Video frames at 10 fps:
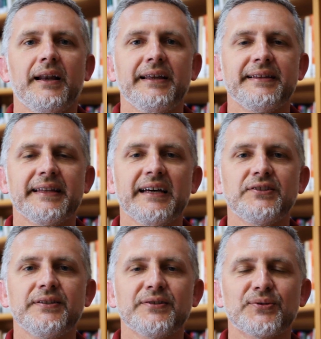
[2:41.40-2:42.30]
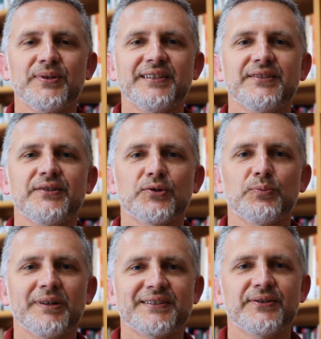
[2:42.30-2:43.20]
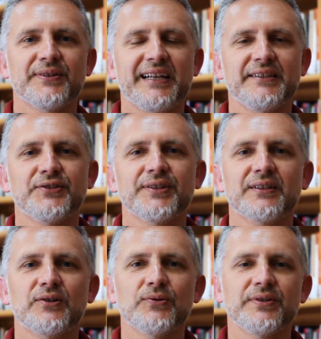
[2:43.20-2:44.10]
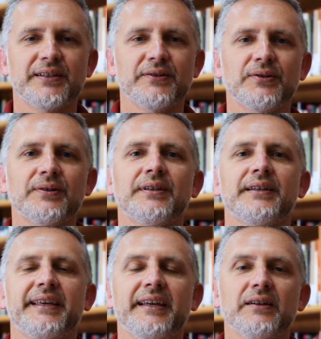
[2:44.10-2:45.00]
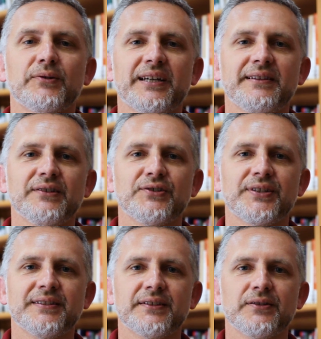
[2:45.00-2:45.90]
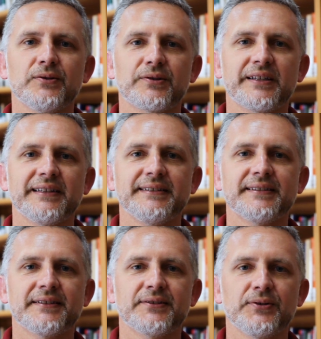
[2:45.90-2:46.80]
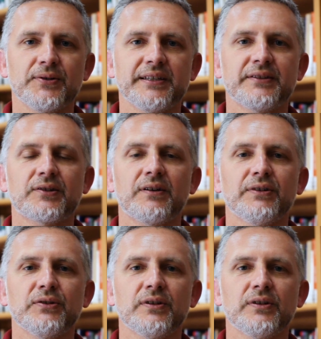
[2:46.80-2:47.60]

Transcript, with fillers: Le indagini sugli esiti occupazionali ci raccontano che i laureati in scienze dell'organizzazione trovano